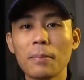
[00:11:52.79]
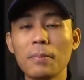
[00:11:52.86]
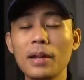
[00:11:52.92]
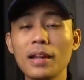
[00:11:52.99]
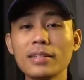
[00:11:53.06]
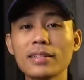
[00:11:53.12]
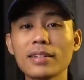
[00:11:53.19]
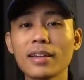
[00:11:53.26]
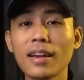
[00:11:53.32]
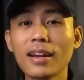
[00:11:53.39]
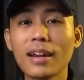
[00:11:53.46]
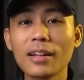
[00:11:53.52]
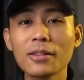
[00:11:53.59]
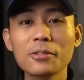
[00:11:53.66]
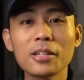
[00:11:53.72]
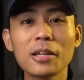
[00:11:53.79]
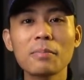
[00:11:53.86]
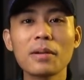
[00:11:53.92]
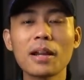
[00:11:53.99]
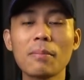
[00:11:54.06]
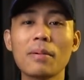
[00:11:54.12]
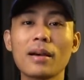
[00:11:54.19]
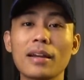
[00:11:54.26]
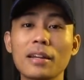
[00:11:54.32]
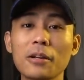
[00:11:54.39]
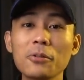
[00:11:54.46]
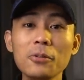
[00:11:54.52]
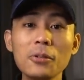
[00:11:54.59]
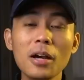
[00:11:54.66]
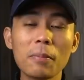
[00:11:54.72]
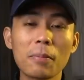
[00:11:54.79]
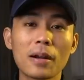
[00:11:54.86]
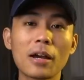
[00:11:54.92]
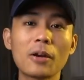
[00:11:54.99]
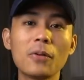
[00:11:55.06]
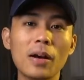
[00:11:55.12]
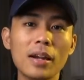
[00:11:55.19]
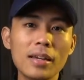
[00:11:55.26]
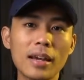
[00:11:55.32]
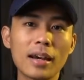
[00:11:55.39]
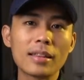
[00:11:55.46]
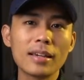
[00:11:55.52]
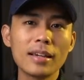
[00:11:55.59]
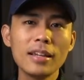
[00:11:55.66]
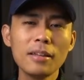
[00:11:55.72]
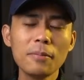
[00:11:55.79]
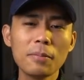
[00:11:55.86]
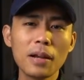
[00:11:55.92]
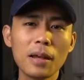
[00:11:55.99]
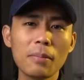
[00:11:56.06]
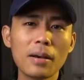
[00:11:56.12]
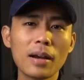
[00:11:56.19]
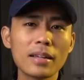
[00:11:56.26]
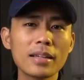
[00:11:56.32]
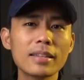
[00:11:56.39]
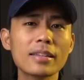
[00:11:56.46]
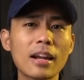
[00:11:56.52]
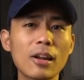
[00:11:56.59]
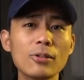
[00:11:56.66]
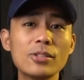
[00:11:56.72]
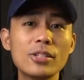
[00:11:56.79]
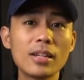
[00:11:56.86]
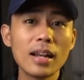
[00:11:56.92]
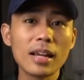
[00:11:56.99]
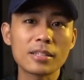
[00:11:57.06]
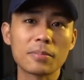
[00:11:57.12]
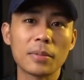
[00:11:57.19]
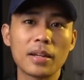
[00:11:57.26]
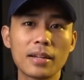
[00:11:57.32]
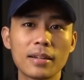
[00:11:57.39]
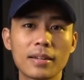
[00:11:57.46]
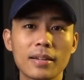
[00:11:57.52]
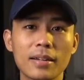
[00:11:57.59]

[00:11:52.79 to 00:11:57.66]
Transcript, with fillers: Berdasarkan ratusan penampakan yang udah pernah gue lihat, ini penampakannya terlalu jelas men.